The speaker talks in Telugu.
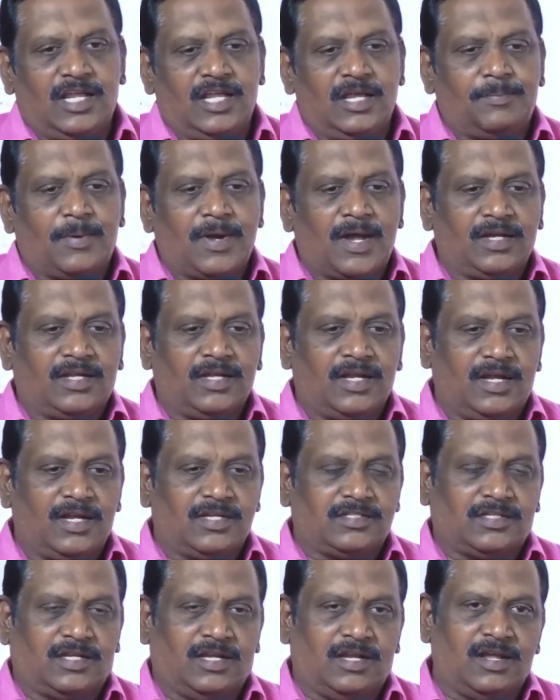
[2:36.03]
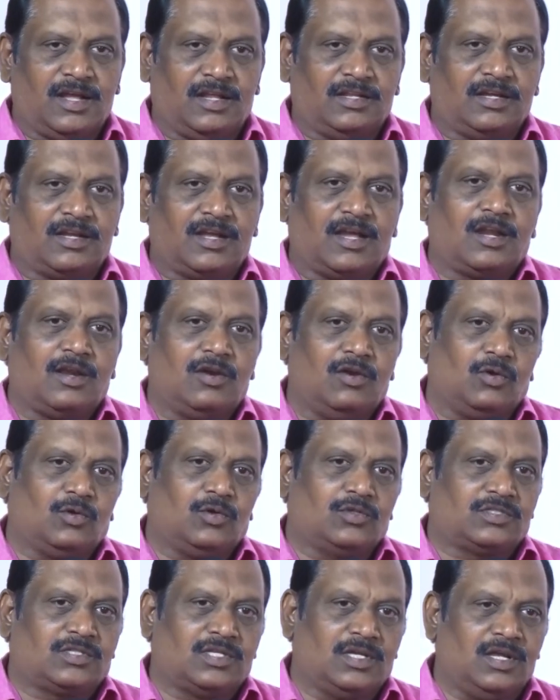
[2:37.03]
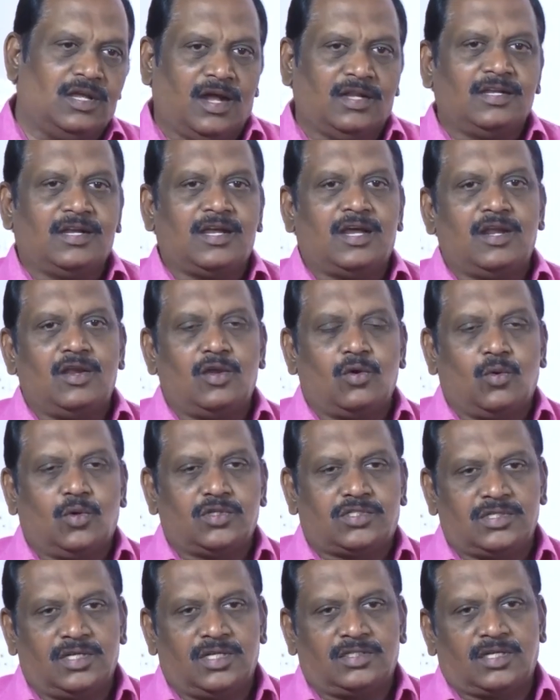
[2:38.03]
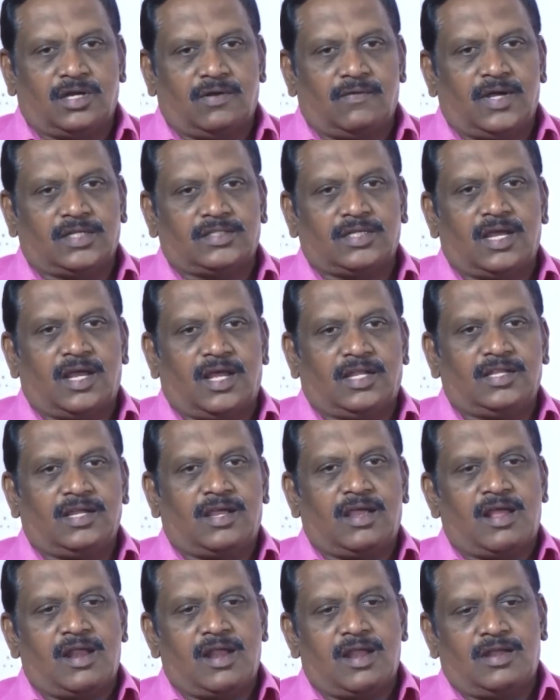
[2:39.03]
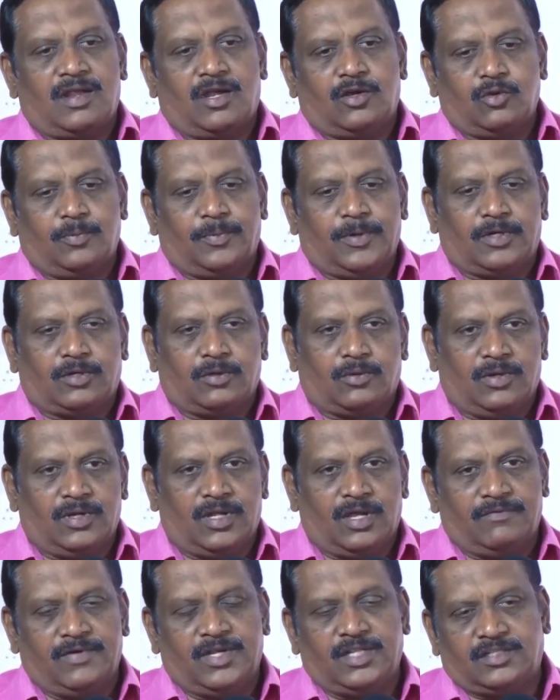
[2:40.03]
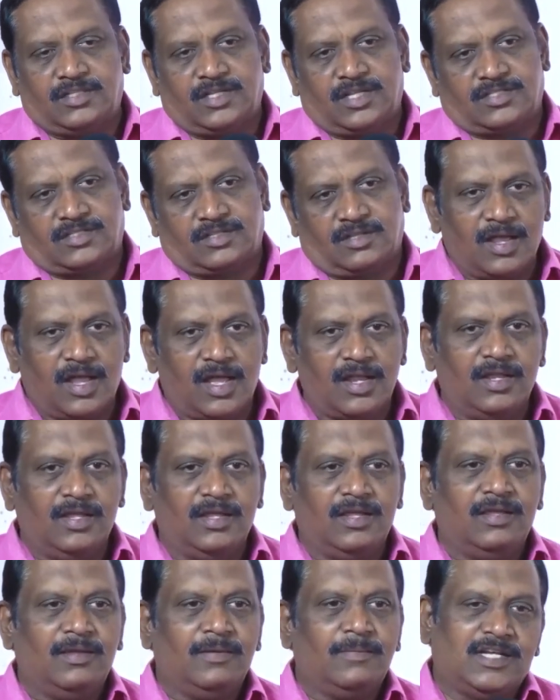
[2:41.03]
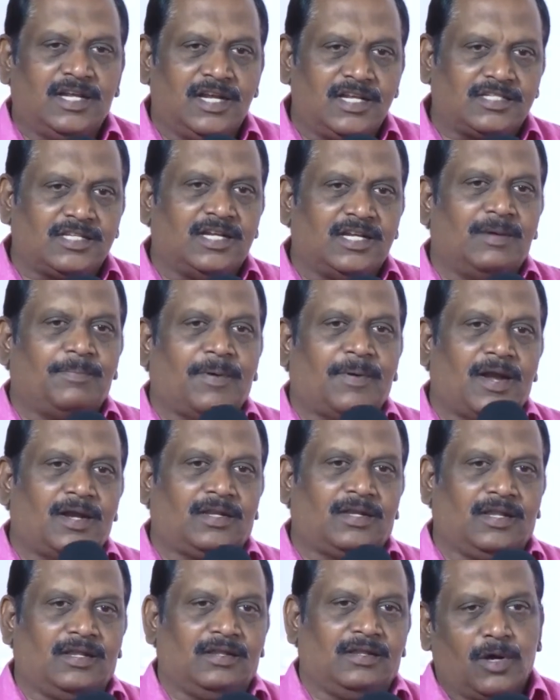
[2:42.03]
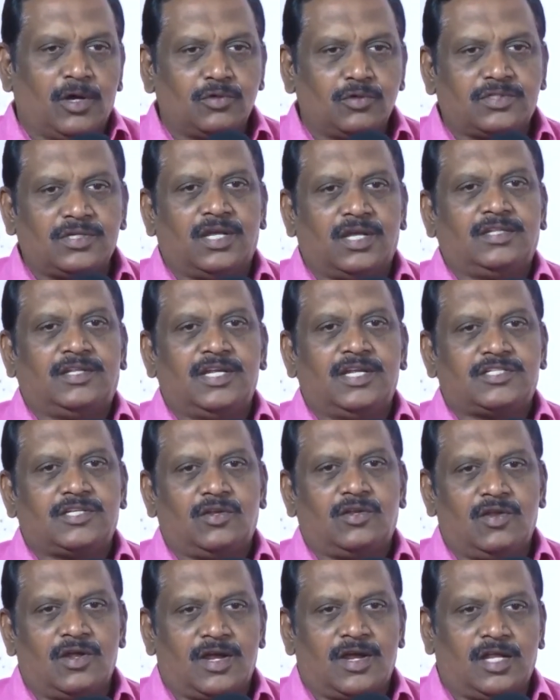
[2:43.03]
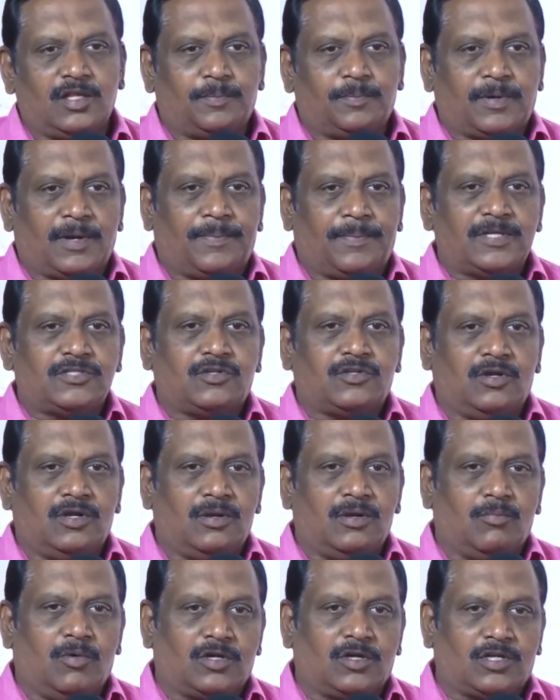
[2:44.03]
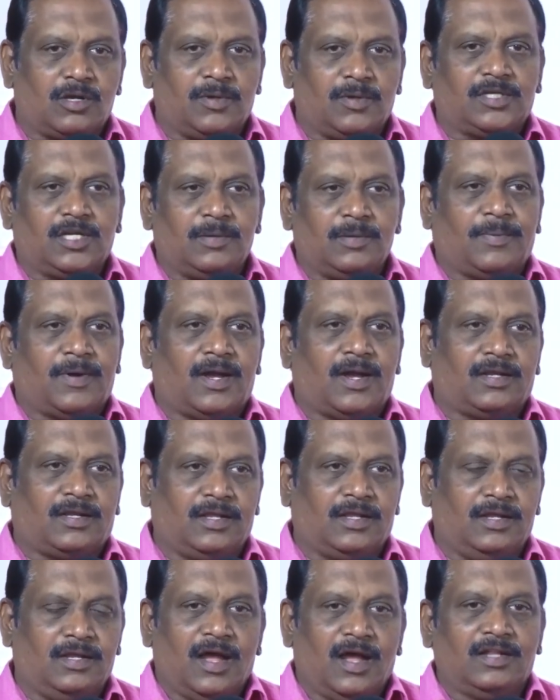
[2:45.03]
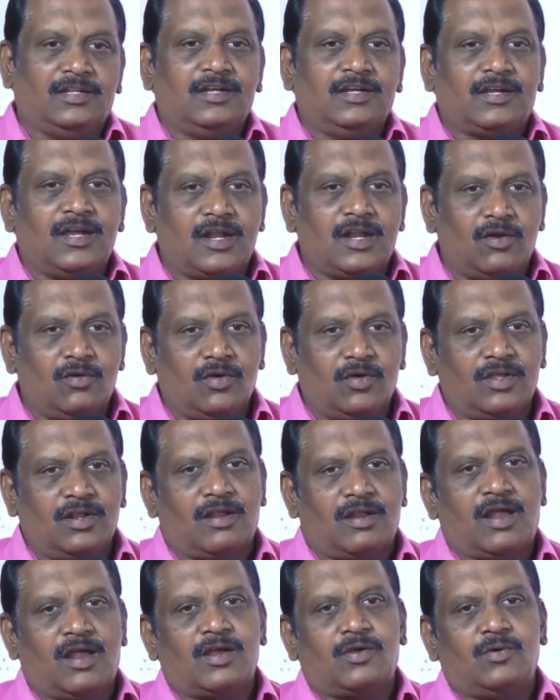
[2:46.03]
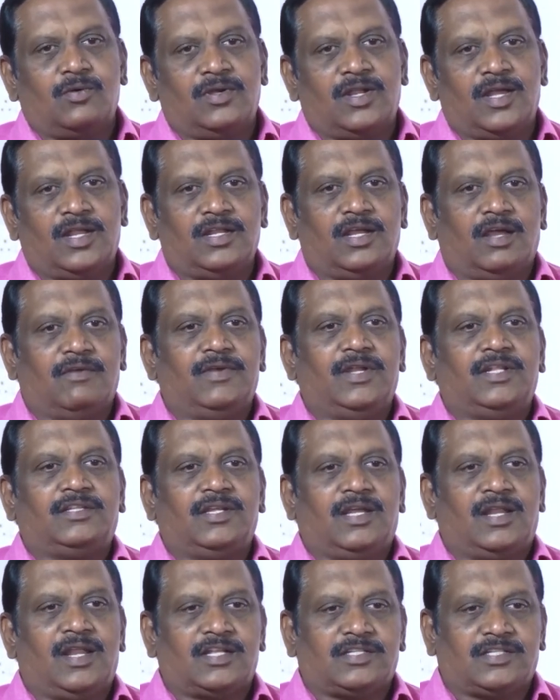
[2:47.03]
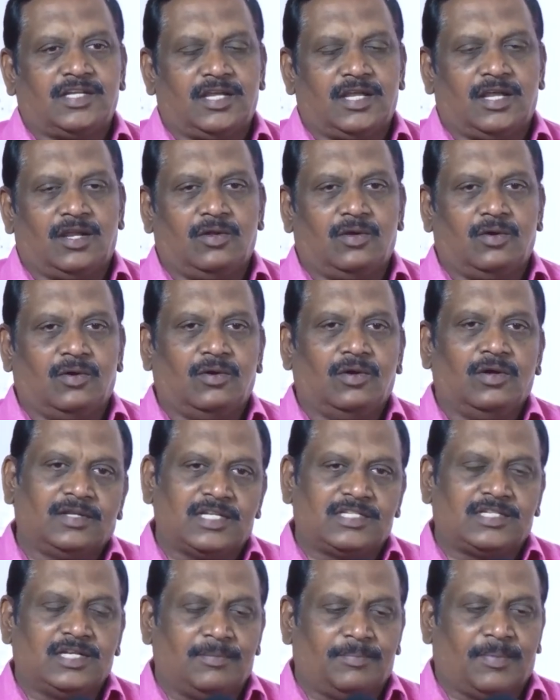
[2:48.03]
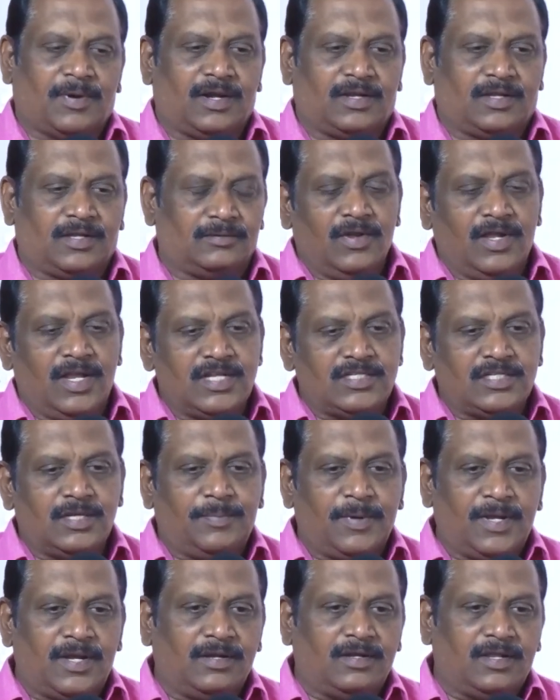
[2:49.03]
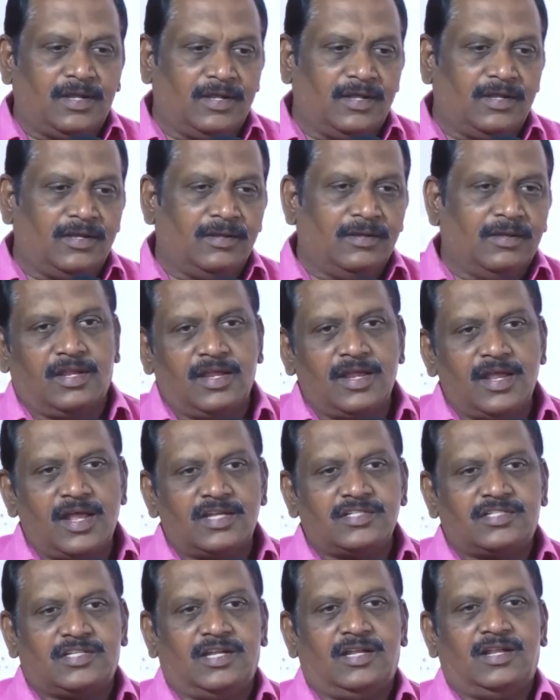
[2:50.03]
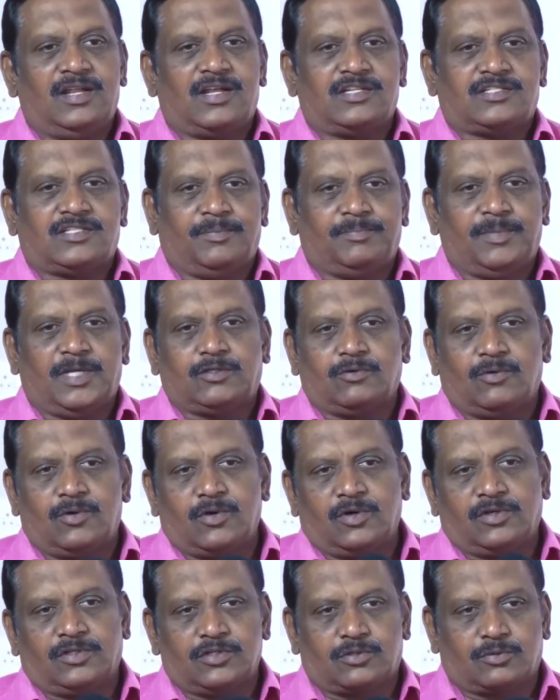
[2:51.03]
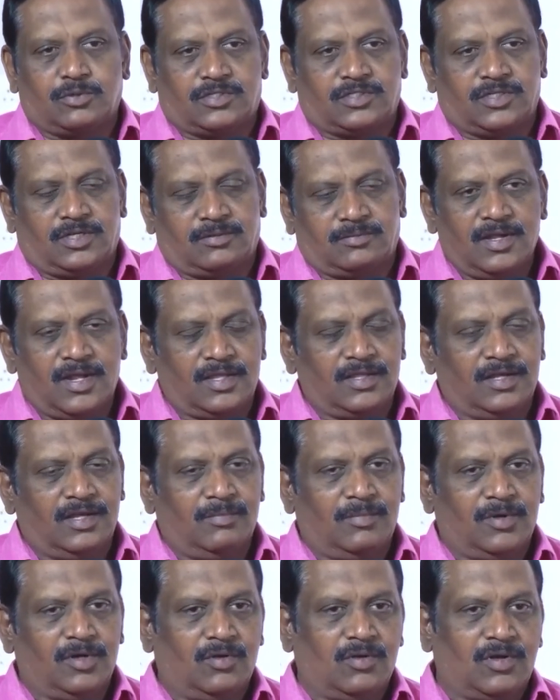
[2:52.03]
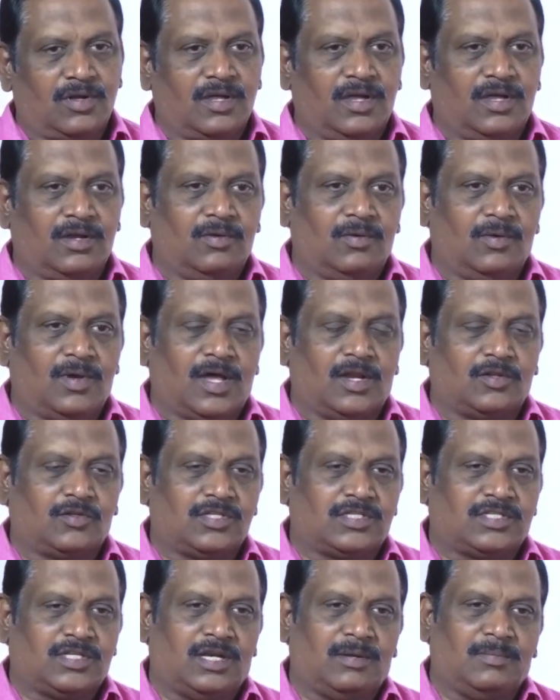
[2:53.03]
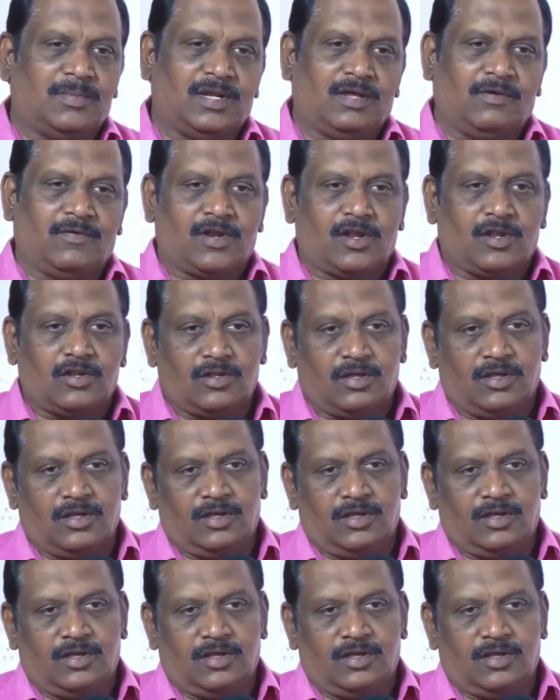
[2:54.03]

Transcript: ఏ పార్టీ అయినా సరే అధికారం అధికారంలోకి వస్తే అధికారంలోకి వచ్చిన తర్వాత అధికారాన్ని అడ్డు పెట్టుకుని అవినీతి చేస్తారు కానీ జనసేన పార్టీ బహుశా దేశంలో కాదు ప్రపంచంలో మొట్టమొదటి పార్టీ అధికారంలోకి రాకుండానే అవినీతి ఎలా చేయాలో తెలిసిన పార్టీ వీళ్ళు ఏం చెప్పారంటే క్రియాశీలక సభ్యత్వం కూడా తీసుకొచ్చారు నాదెల్ల మనోహర్ గారు ఆలోచించారా మరి ఎవరో